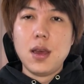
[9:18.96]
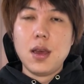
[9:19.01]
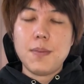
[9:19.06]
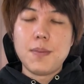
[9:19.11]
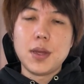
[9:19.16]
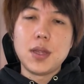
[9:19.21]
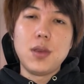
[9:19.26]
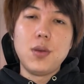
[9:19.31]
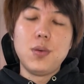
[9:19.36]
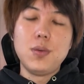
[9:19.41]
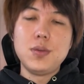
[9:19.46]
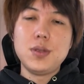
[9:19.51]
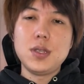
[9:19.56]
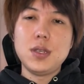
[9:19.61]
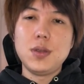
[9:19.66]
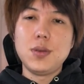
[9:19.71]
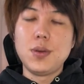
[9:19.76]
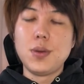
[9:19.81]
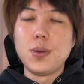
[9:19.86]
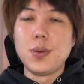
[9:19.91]
まあ、日本
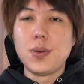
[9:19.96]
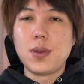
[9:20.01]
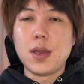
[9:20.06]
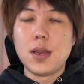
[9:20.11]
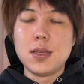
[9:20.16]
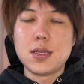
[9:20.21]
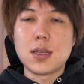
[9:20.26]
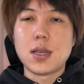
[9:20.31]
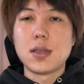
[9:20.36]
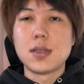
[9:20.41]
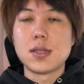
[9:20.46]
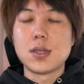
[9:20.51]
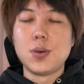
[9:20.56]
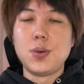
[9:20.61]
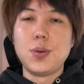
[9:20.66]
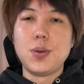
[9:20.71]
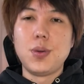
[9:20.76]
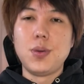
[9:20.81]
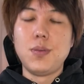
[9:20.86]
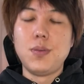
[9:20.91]
人の有権者ってそ
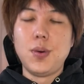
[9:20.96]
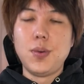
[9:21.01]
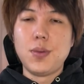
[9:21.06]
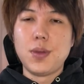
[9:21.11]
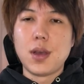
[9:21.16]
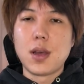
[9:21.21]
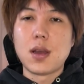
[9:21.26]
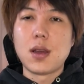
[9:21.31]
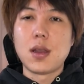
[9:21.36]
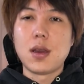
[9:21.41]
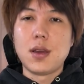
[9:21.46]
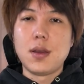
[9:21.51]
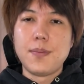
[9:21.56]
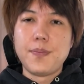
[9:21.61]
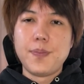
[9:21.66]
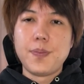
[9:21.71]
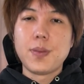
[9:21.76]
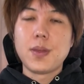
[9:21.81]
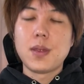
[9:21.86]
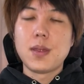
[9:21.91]
ういうもんだか
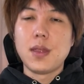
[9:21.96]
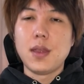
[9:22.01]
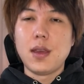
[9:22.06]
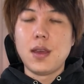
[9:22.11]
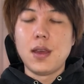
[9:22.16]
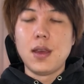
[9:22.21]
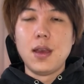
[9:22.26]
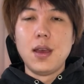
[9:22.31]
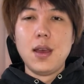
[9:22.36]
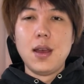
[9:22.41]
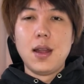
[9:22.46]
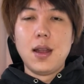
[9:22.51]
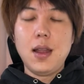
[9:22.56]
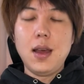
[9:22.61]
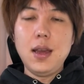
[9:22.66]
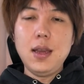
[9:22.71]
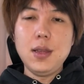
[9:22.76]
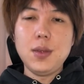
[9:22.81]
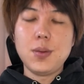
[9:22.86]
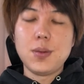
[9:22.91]
らで
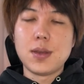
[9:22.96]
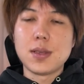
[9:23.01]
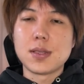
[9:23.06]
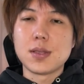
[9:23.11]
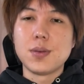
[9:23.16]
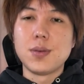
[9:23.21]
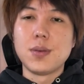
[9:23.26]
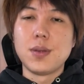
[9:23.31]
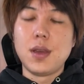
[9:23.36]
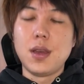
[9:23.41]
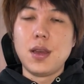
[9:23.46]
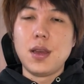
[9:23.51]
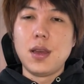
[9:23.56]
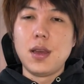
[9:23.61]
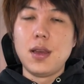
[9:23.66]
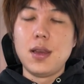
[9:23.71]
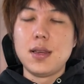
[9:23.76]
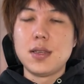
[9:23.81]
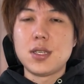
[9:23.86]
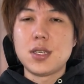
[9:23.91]
ライトナスのね、
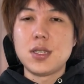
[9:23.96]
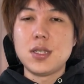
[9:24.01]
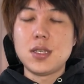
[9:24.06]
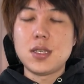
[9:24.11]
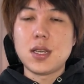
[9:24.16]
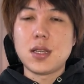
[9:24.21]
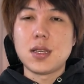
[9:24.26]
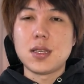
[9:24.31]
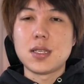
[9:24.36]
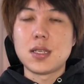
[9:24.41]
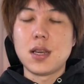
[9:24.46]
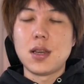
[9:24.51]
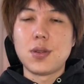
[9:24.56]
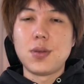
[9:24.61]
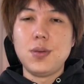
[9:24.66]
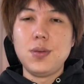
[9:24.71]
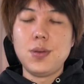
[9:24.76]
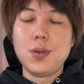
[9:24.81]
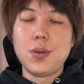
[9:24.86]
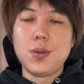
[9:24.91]
えー、支持者たちが
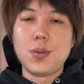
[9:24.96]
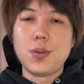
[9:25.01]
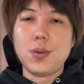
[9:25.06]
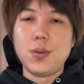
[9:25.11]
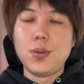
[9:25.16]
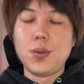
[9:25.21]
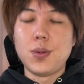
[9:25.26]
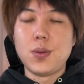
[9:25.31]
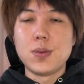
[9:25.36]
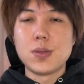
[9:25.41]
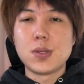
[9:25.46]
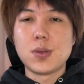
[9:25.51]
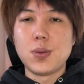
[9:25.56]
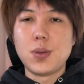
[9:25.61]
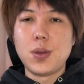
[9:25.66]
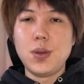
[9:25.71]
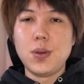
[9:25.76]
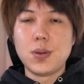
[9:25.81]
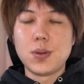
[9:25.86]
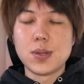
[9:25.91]
どんどんどんどんそ
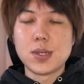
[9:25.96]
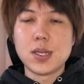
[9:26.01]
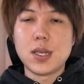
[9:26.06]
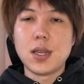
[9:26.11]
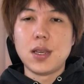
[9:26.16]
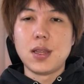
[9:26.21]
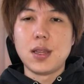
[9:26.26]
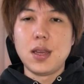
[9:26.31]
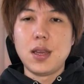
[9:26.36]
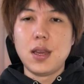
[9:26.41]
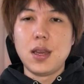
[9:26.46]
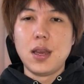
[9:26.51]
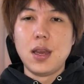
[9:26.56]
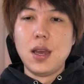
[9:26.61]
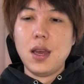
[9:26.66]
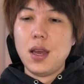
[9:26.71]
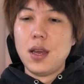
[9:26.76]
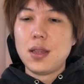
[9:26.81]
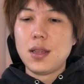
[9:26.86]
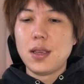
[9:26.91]
ぎ落とされて
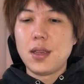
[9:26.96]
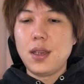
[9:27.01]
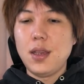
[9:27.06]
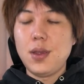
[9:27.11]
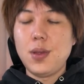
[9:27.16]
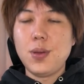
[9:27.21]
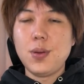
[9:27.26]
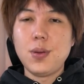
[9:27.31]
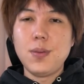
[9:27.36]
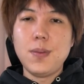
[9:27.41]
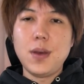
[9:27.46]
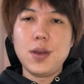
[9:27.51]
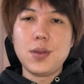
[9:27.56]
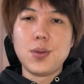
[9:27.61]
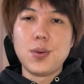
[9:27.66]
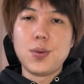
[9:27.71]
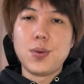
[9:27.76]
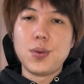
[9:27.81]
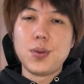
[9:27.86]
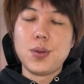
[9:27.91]
で結局まあ
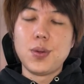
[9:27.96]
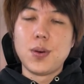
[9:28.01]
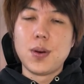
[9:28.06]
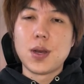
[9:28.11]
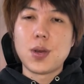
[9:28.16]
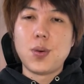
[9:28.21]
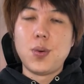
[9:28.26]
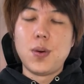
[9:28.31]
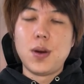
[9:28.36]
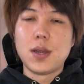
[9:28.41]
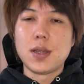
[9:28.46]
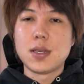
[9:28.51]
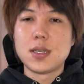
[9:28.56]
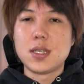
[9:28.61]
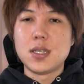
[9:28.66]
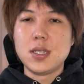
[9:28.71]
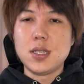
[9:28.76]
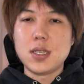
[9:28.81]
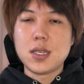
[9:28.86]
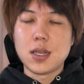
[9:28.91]
残るのはコアな
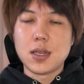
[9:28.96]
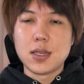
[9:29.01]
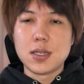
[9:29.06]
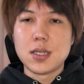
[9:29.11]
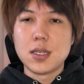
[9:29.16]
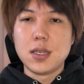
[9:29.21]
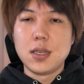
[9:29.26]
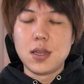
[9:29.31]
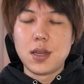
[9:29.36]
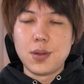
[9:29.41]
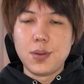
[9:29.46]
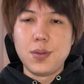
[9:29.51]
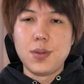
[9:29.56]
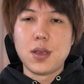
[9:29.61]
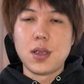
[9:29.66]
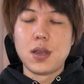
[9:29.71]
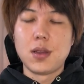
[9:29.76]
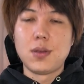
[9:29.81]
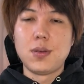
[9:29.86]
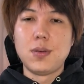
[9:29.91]
支持者たちになるんだ
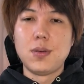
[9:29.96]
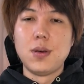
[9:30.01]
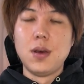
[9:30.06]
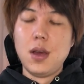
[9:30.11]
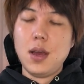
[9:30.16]
けど